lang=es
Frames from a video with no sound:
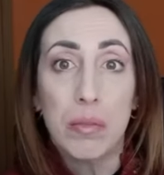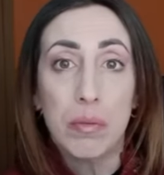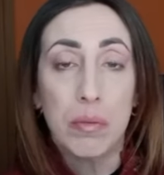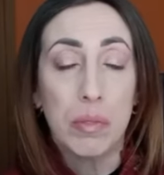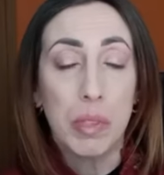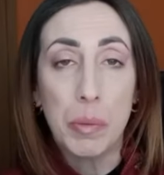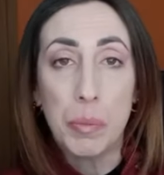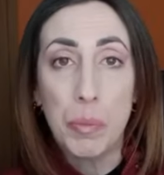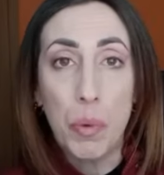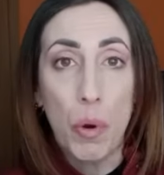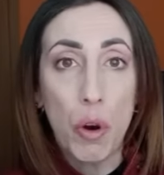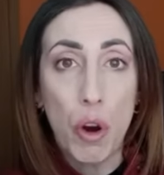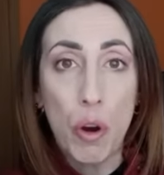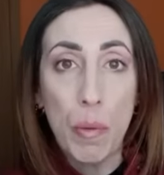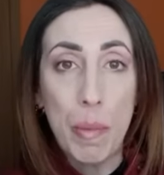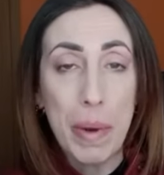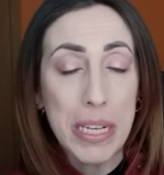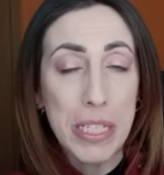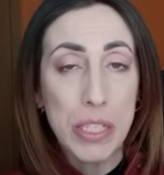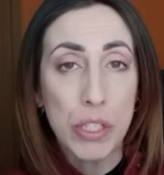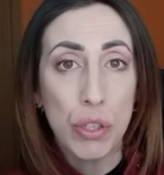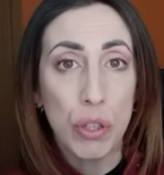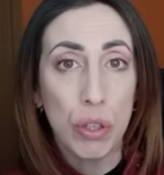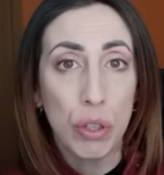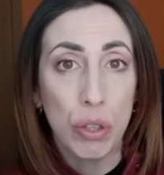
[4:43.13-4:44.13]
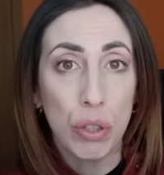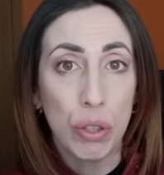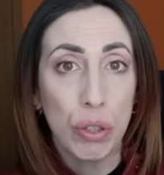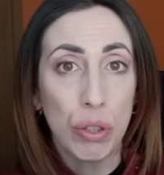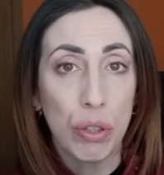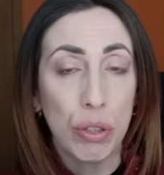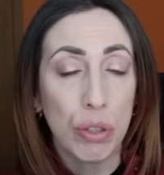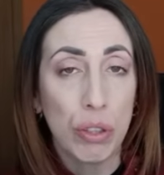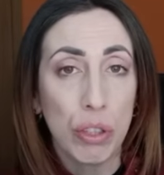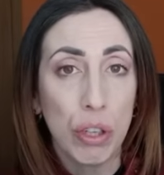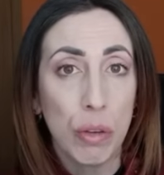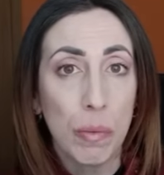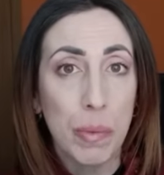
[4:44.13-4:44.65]
y poco más,
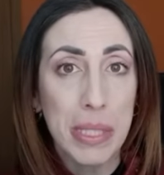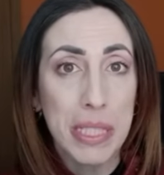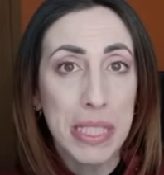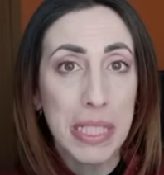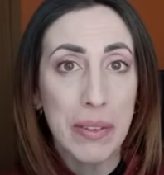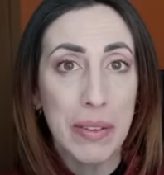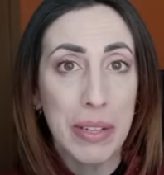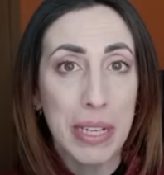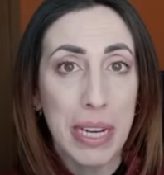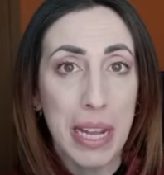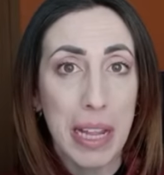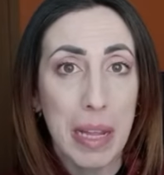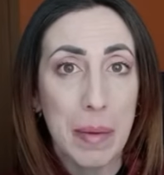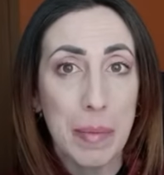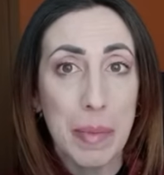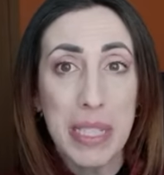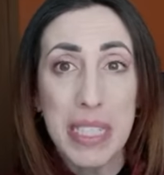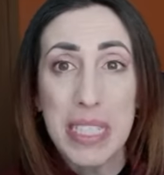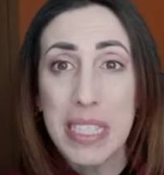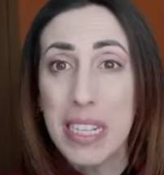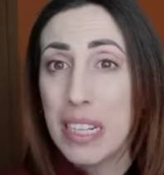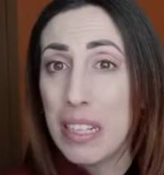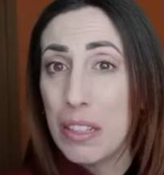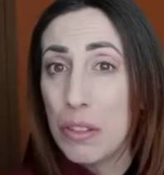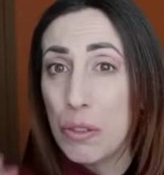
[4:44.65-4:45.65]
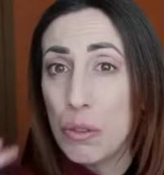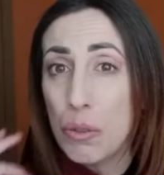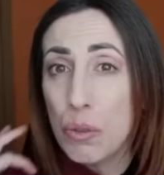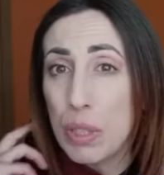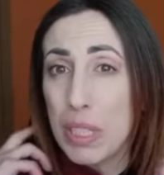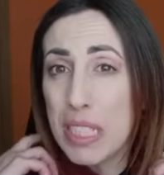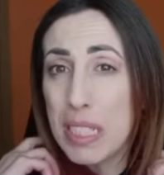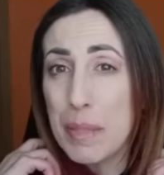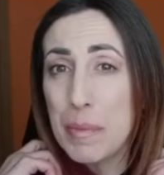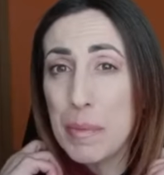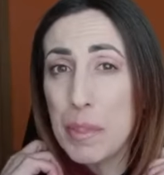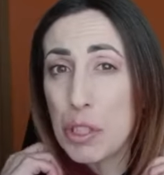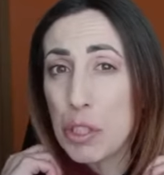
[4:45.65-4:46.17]
no, no me echaba nada más, y nunca
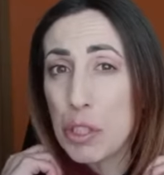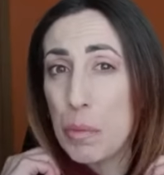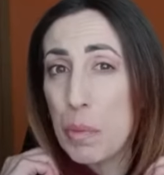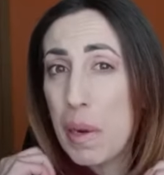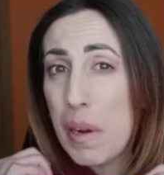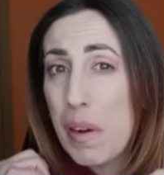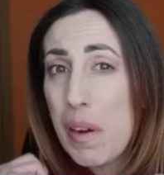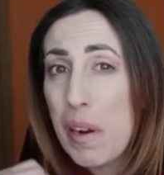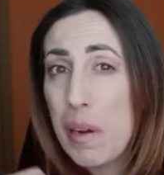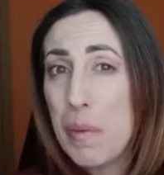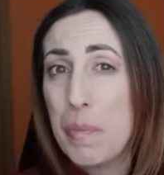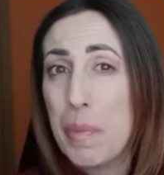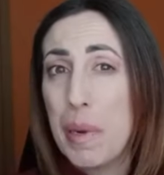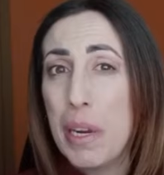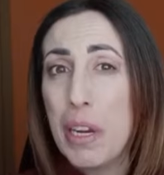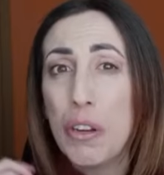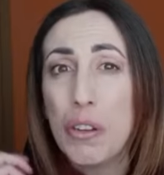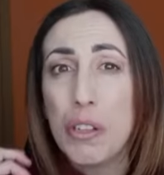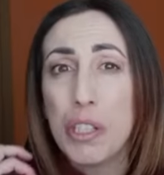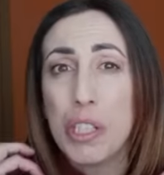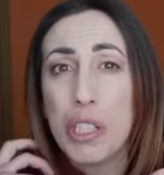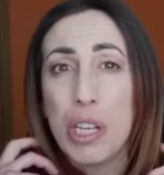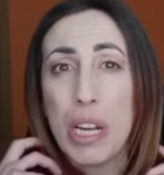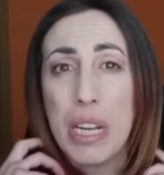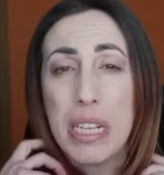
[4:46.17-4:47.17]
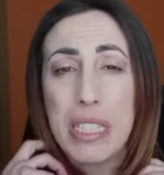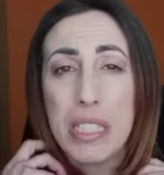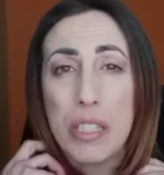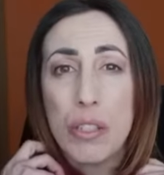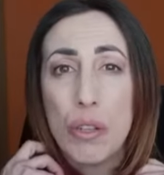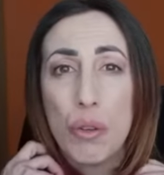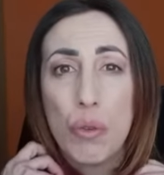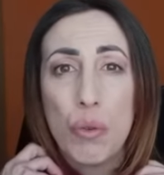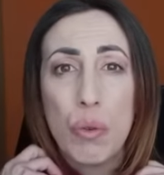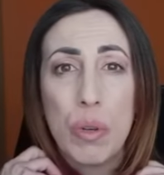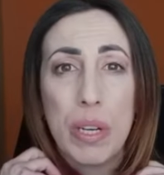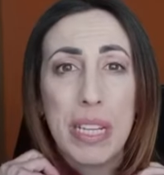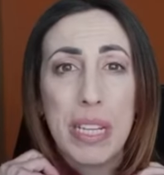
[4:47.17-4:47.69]
se me estropeaba el pelo, ni he sido
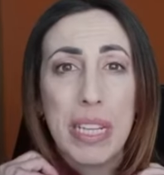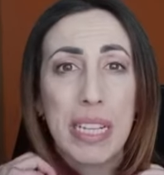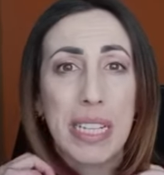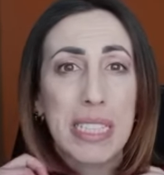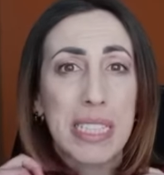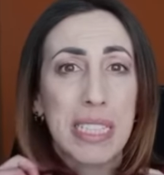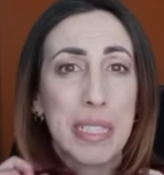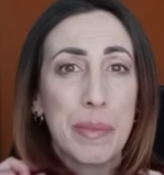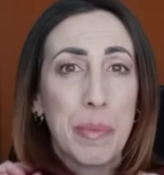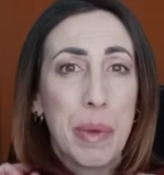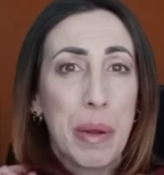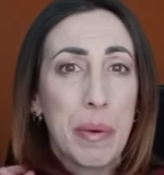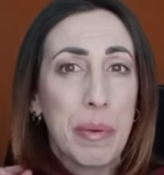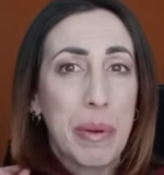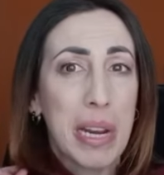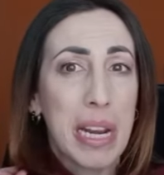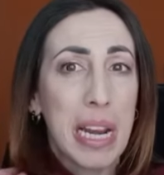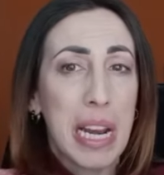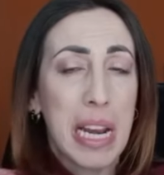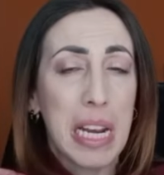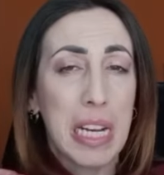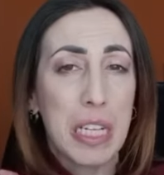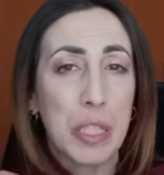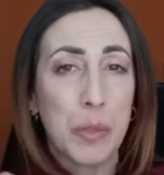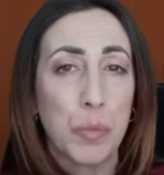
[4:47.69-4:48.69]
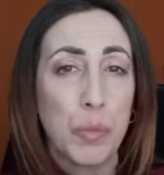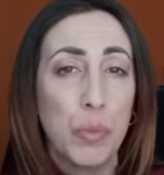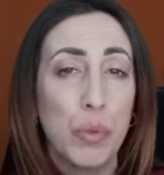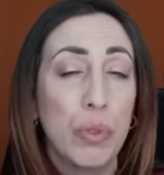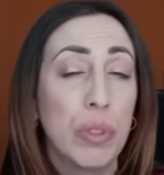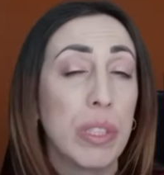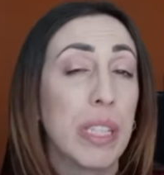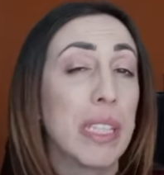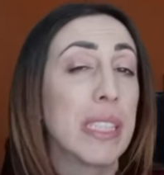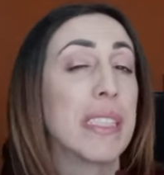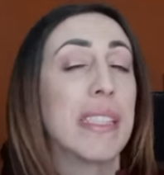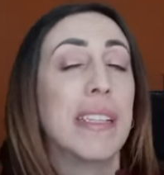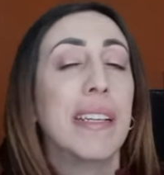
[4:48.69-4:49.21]
nunca de que se me abrieran las
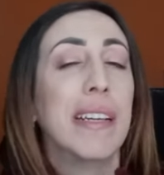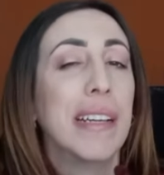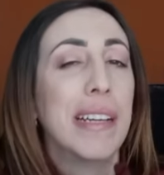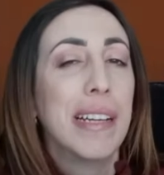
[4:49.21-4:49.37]
puntas.